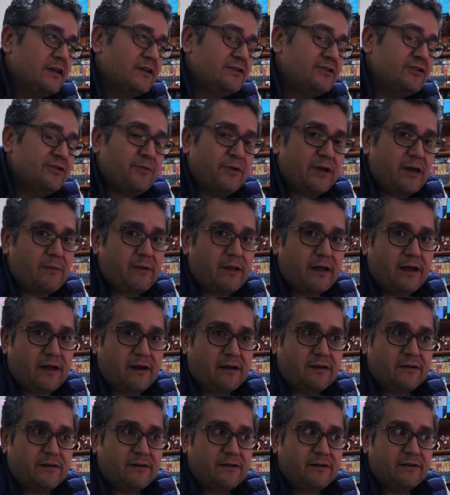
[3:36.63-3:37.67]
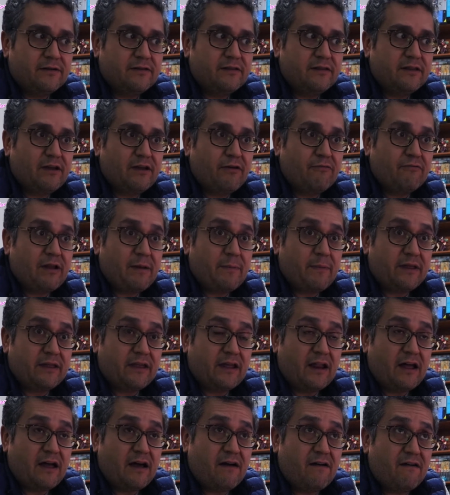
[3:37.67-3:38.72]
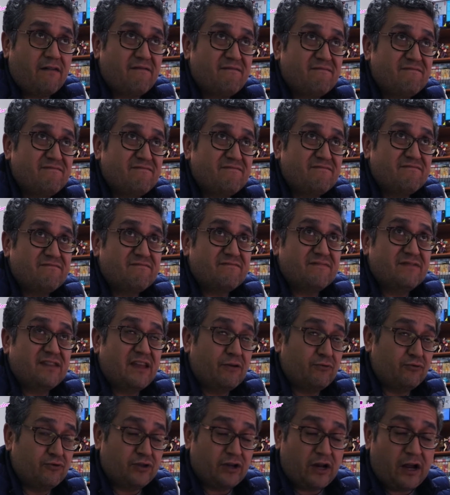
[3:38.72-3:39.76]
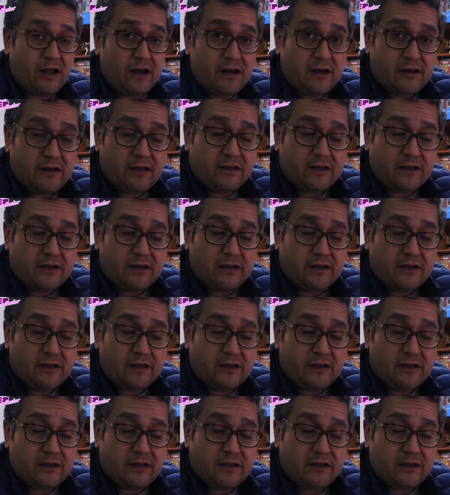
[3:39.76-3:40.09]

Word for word: Yo voy a hablar de una manera neutral.